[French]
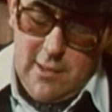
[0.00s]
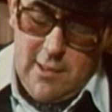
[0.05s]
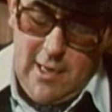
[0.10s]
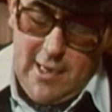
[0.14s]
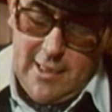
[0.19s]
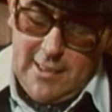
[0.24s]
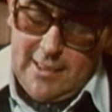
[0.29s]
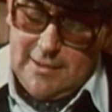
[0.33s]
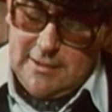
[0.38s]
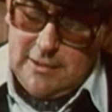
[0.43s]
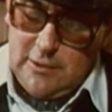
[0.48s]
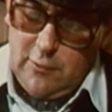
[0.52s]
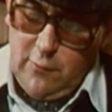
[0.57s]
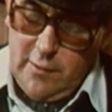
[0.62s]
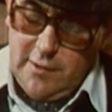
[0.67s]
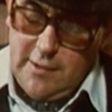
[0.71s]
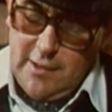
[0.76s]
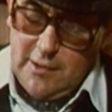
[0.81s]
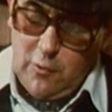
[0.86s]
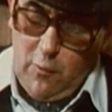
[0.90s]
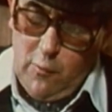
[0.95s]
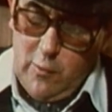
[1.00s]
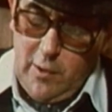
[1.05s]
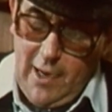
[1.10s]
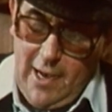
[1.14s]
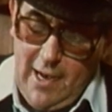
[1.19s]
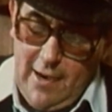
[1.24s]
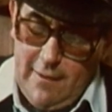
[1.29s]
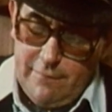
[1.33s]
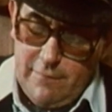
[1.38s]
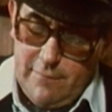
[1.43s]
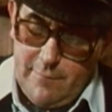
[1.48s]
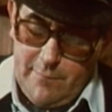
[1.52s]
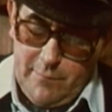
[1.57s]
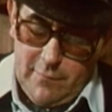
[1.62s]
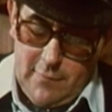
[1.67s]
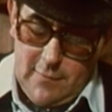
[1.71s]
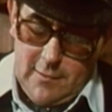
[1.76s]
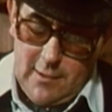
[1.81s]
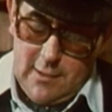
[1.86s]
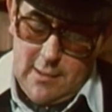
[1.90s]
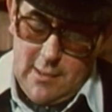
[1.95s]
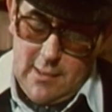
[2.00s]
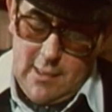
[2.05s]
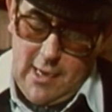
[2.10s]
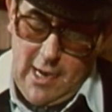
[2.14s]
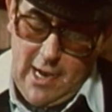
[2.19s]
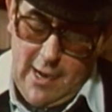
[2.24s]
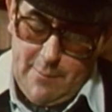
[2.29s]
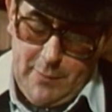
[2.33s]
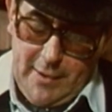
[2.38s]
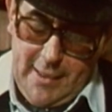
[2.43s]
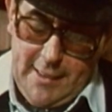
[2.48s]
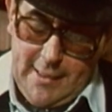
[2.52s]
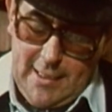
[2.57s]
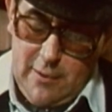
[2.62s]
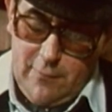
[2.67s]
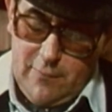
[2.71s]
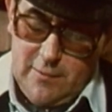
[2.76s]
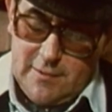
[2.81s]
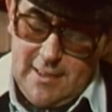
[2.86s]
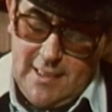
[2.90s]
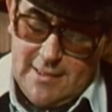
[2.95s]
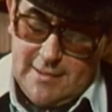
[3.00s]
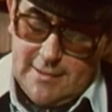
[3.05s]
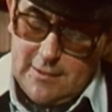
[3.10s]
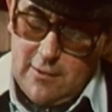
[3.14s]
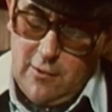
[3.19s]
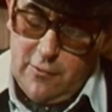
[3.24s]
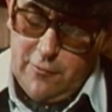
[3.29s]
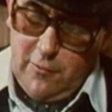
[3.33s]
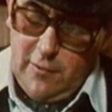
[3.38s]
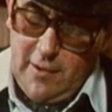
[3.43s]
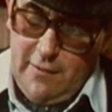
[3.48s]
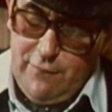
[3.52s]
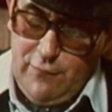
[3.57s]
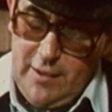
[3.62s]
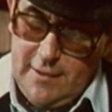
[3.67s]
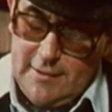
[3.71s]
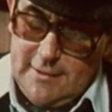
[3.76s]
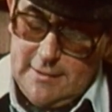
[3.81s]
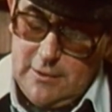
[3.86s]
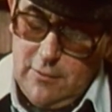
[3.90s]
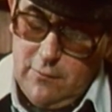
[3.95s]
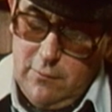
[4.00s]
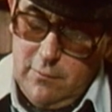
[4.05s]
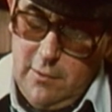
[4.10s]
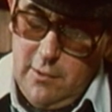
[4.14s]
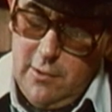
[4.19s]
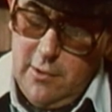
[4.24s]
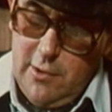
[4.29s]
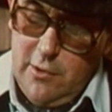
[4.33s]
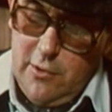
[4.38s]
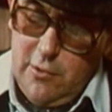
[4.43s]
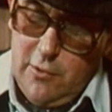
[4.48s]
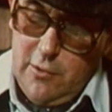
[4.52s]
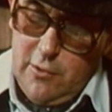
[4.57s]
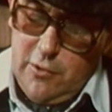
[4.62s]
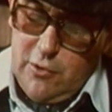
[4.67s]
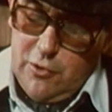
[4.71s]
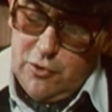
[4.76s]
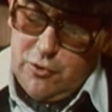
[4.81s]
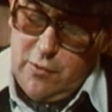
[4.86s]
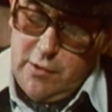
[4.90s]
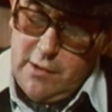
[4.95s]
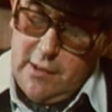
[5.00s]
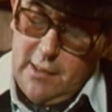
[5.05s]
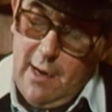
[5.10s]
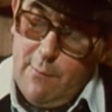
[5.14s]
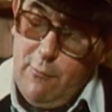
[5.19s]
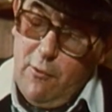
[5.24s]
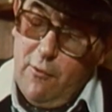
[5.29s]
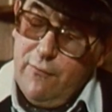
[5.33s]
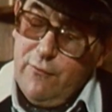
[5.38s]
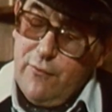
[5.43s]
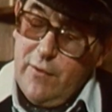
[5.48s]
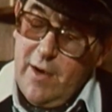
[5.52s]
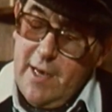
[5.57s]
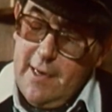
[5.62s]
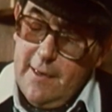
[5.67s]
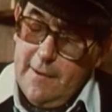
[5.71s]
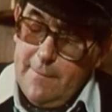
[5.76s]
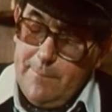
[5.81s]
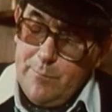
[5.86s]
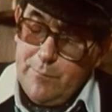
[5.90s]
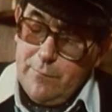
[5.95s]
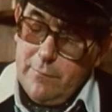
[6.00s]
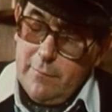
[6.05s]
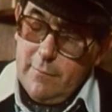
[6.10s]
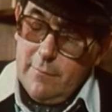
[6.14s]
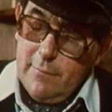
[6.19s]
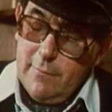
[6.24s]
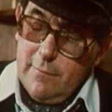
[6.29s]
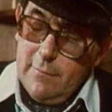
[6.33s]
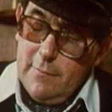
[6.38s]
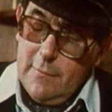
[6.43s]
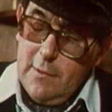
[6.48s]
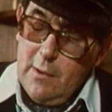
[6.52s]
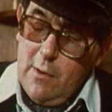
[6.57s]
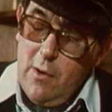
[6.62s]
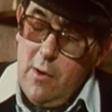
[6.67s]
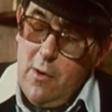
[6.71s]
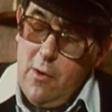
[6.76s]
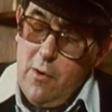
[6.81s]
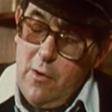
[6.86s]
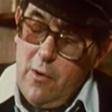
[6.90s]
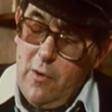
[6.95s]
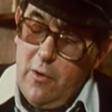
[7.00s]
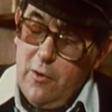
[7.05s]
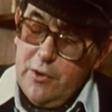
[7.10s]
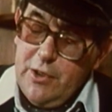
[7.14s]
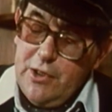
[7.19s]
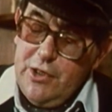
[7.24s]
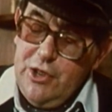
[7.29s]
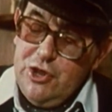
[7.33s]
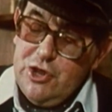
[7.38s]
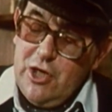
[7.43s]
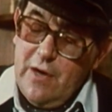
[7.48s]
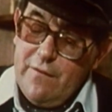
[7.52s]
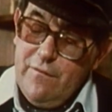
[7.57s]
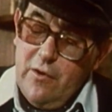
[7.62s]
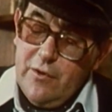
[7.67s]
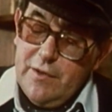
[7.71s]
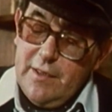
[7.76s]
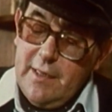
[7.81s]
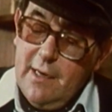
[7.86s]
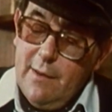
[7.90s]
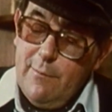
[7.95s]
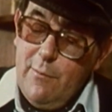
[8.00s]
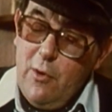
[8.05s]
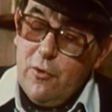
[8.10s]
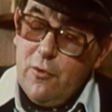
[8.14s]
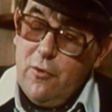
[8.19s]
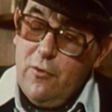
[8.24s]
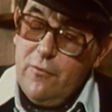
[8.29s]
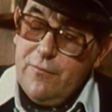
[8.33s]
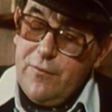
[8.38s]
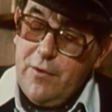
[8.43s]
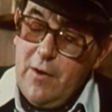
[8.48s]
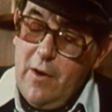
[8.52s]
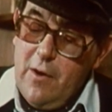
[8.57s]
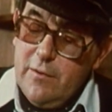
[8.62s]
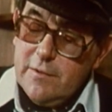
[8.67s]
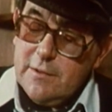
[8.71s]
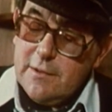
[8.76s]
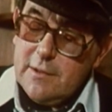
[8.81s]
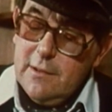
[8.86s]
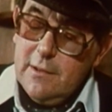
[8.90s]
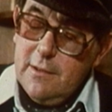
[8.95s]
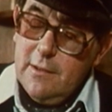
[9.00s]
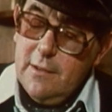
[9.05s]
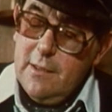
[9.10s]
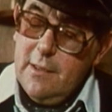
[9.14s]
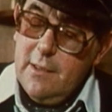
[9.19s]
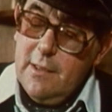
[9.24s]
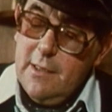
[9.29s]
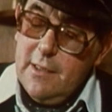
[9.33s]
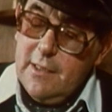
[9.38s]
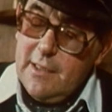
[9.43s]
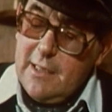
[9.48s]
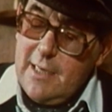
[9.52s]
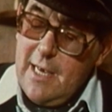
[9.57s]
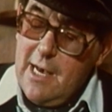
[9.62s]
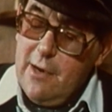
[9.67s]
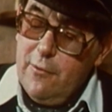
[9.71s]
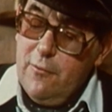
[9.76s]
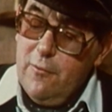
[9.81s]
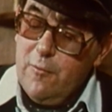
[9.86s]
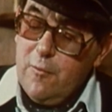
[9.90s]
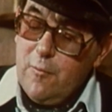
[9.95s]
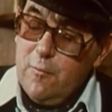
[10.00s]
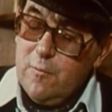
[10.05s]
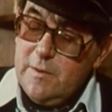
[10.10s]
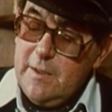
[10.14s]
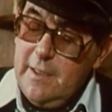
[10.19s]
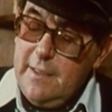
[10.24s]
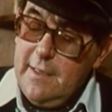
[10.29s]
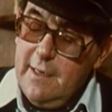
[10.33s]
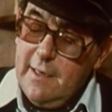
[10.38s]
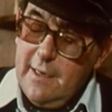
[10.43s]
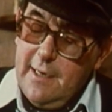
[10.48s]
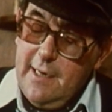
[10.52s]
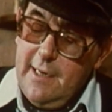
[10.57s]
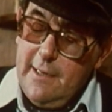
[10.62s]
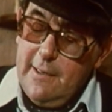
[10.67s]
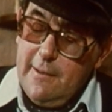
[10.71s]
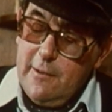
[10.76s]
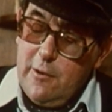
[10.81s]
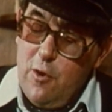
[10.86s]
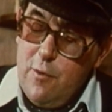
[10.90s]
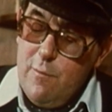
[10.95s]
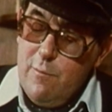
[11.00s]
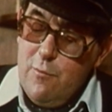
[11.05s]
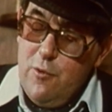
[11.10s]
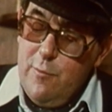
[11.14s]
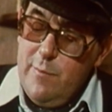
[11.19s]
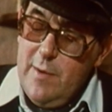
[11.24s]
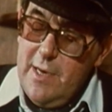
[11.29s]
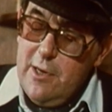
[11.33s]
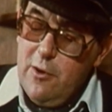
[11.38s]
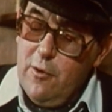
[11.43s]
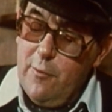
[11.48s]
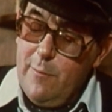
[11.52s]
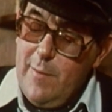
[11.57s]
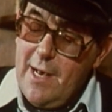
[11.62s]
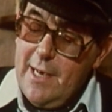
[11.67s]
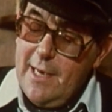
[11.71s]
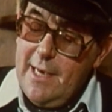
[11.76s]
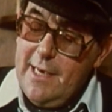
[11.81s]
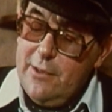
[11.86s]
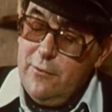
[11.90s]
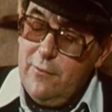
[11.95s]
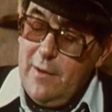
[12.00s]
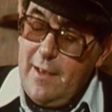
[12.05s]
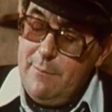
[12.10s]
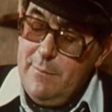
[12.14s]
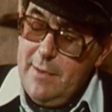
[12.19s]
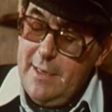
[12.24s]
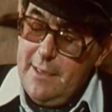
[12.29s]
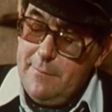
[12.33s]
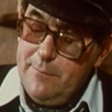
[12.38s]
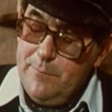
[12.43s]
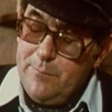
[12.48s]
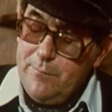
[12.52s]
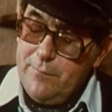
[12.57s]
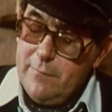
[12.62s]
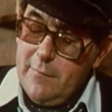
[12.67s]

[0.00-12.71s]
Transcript: La question était trop grave. Après quelques instants de réflexion, je dis à mon frère, en qui j'avais entièrement confiance, car on le considérait comme le meilleur marin de la baie.